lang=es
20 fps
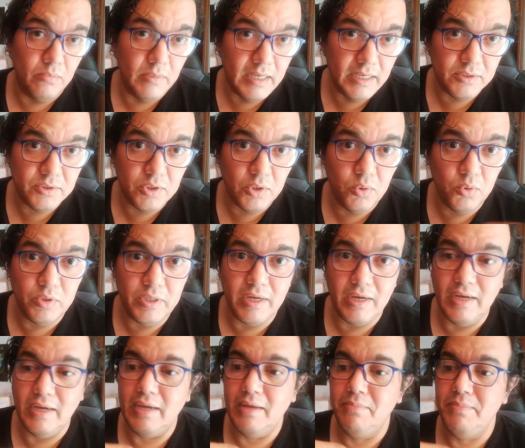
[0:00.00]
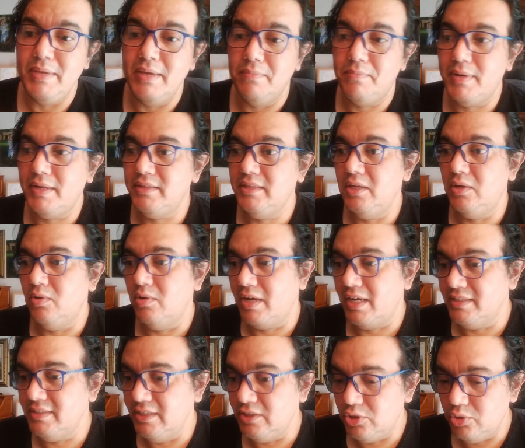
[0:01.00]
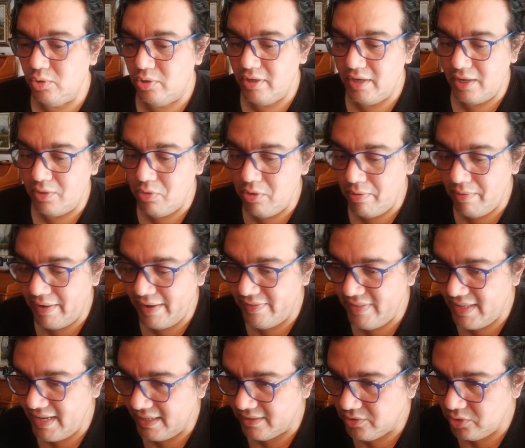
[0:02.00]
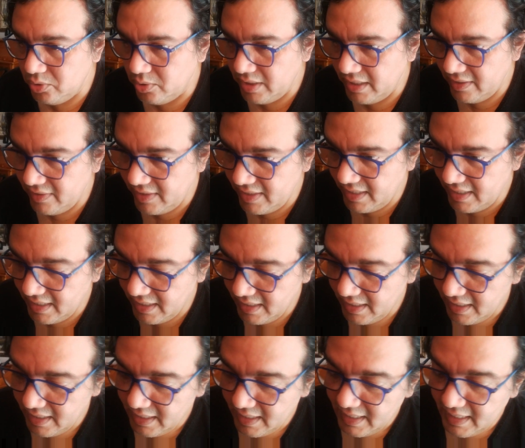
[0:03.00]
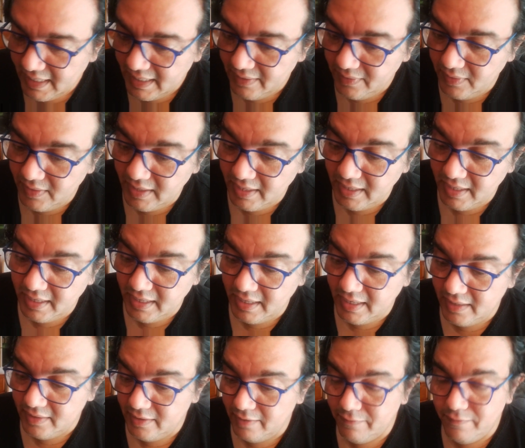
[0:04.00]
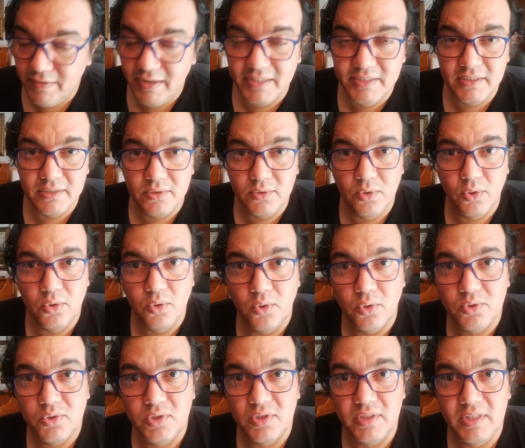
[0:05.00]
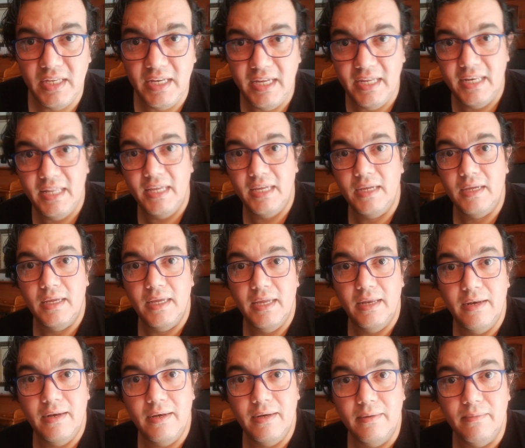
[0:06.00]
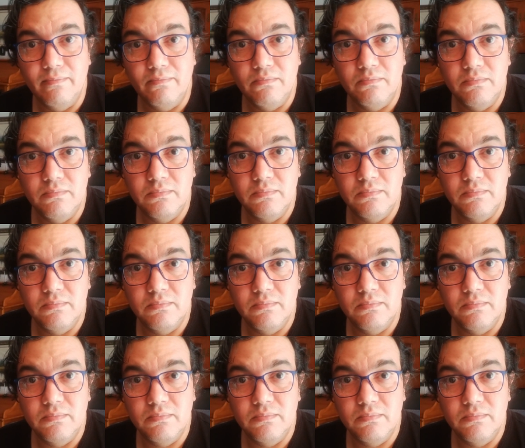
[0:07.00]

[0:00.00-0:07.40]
eso es, una, bien práctico. Casi todas las nuevas generaciones de, flashes Godox tienen el,